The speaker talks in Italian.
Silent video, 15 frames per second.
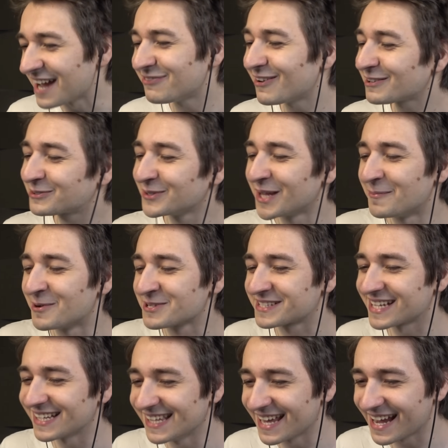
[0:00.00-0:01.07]
Hai fatto una
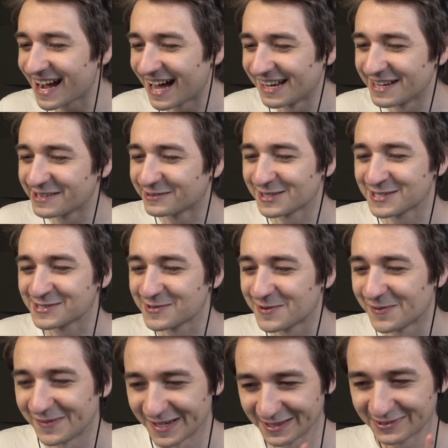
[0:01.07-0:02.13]
mossa illegale in questo
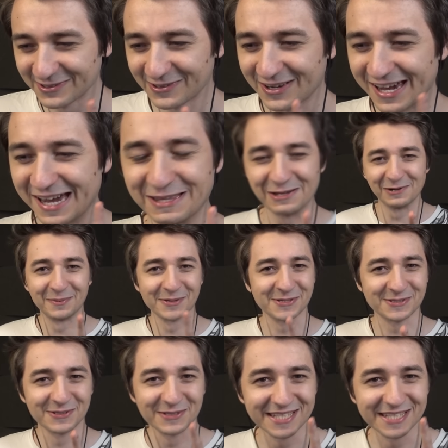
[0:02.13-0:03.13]
momento, ok, te lo posso